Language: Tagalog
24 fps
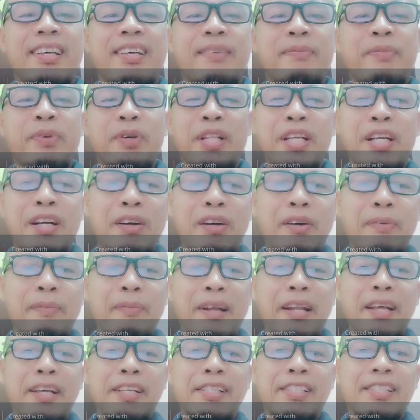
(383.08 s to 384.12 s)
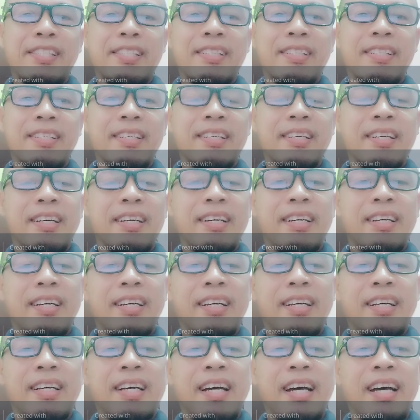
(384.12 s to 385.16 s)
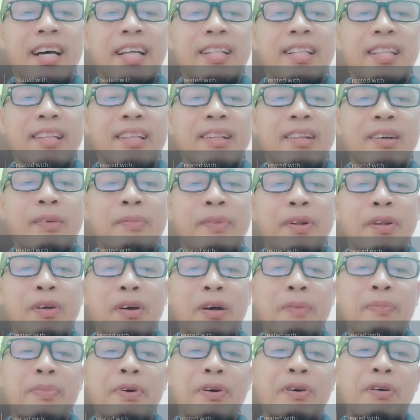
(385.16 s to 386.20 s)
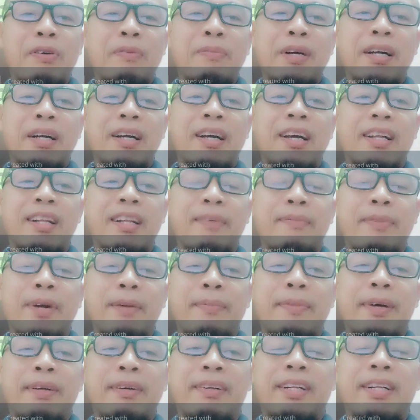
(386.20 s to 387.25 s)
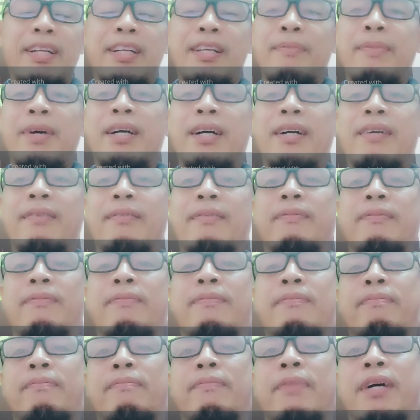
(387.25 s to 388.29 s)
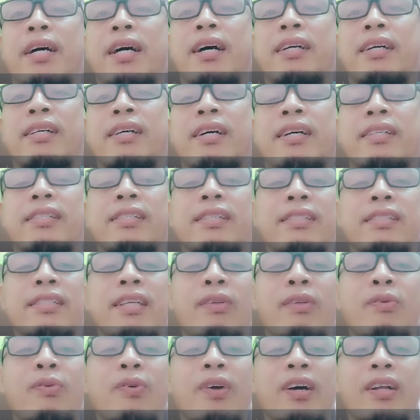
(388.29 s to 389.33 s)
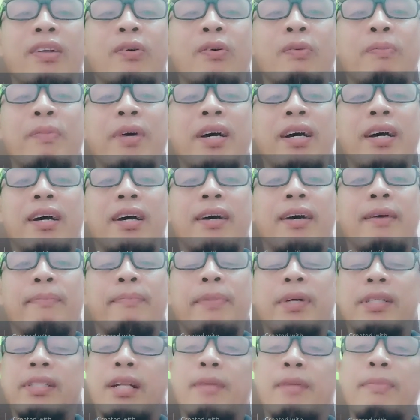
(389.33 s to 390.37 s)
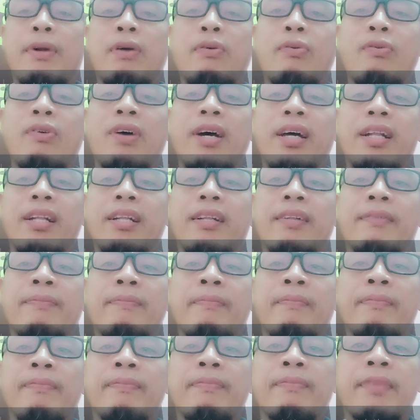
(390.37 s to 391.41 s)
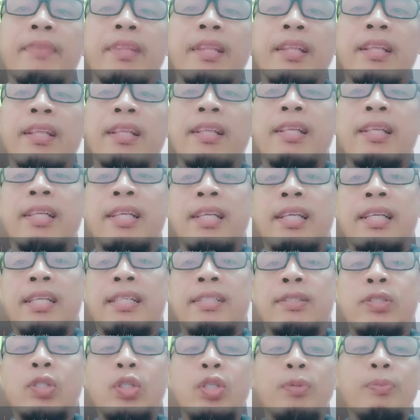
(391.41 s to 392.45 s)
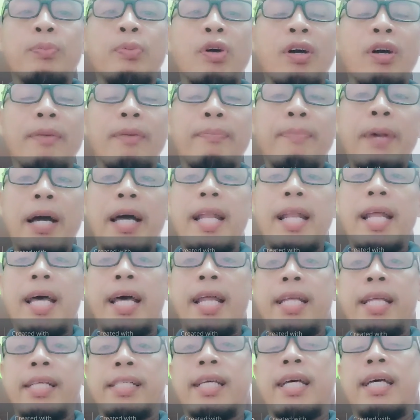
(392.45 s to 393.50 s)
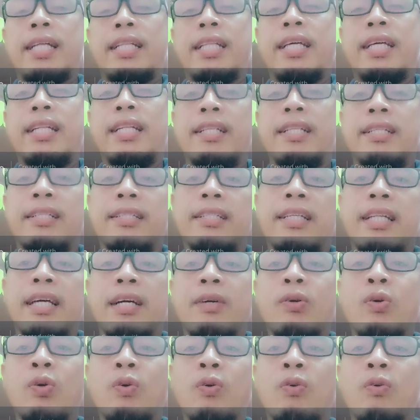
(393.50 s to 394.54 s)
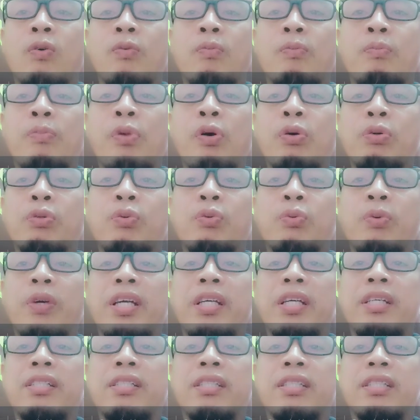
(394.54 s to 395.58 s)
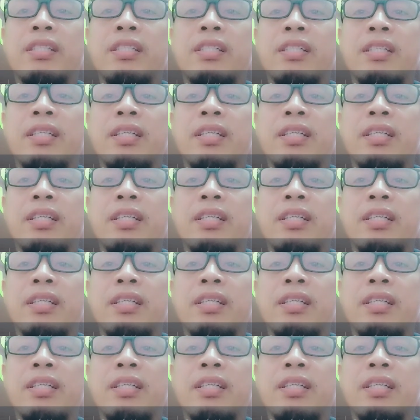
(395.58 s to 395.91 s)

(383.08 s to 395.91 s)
pwede ka umalis. At umano ka po, maghanap ka pa ng ibang masisilungan o makontrabahuan. So yun po ang paalala sa atin na kung both ways